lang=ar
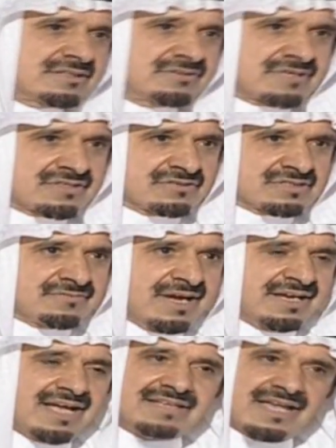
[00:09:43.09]
التواصل
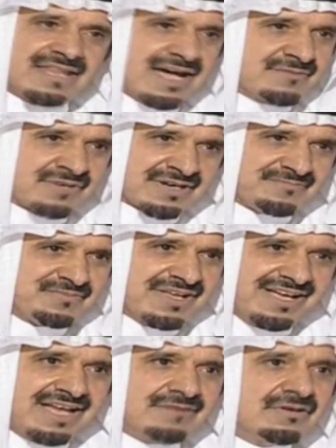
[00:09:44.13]
الاجتماعي عاد هذا امر
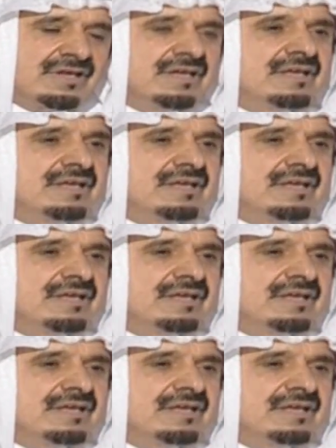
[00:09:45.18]
عالم